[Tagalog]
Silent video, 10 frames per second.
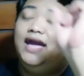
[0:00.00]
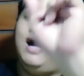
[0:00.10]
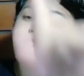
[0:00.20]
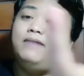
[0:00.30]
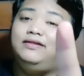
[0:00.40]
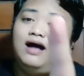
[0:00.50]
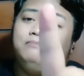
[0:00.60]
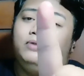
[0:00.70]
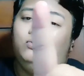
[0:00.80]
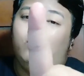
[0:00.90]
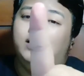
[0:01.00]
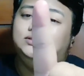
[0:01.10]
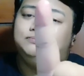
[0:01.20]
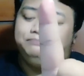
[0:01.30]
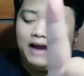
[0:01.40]
my number one
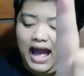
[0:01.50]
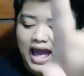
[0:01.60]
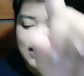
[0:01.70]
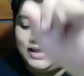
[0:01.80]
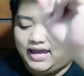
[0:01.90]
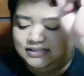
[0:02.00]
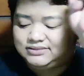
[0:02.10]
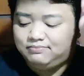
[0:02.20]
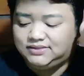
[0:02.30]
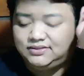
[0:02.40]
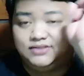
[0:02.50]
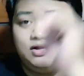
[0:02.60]
spot is Misters of